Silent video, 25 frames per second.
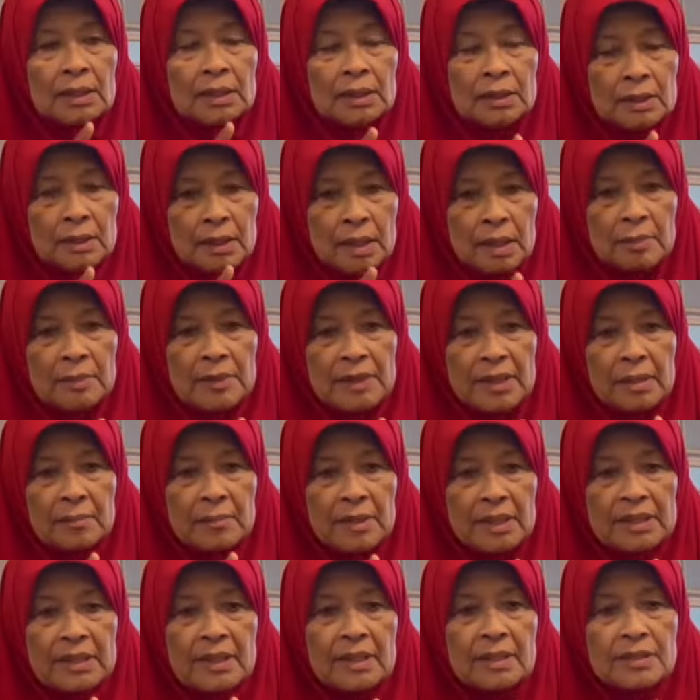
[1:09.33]
uh, apa
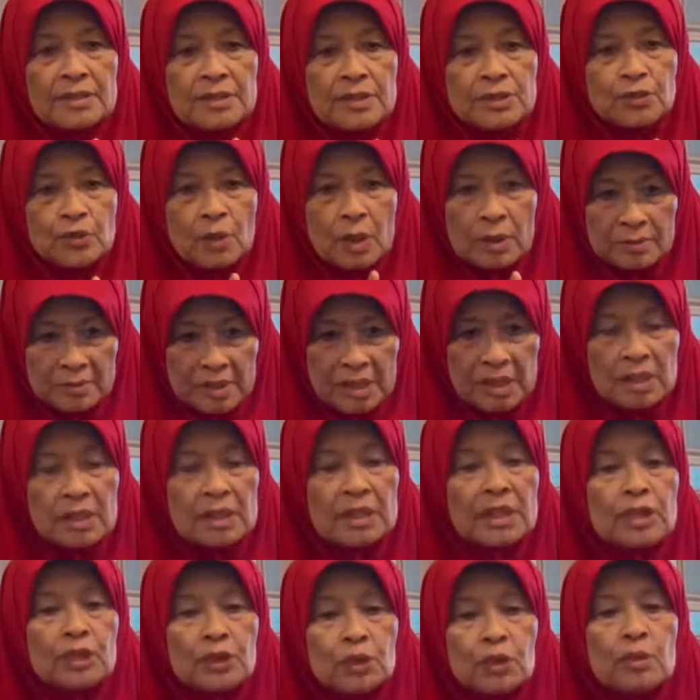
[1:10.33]
namanya
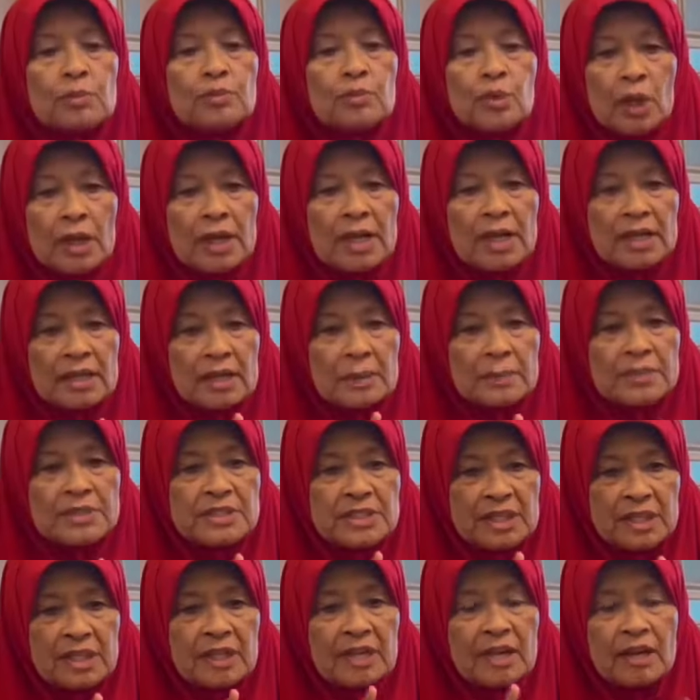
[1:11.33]
suami itu bukan hanya
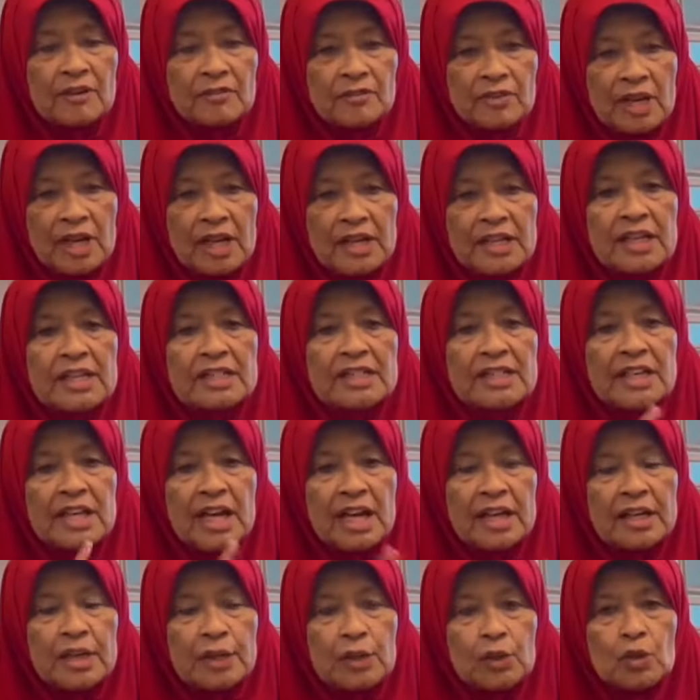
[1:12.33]
pencari nafkah, dia
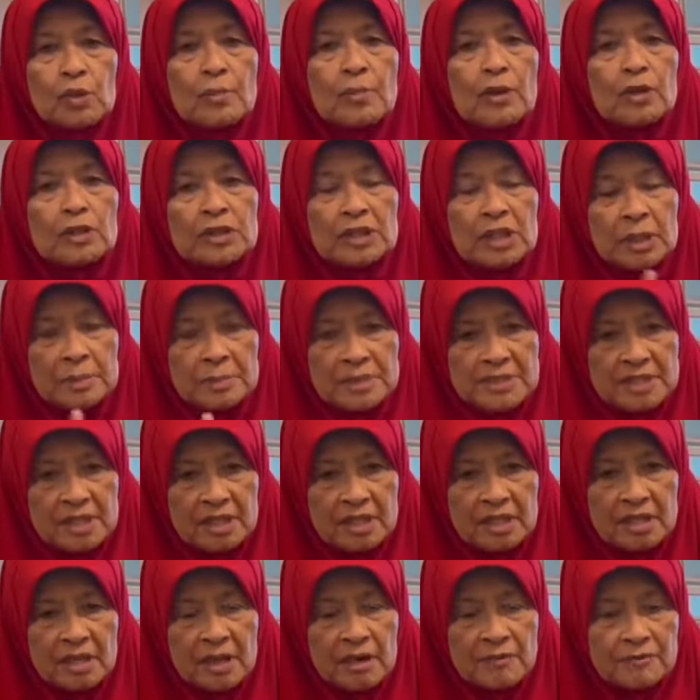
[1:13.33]
jadi ayah dulu baru jadi pencari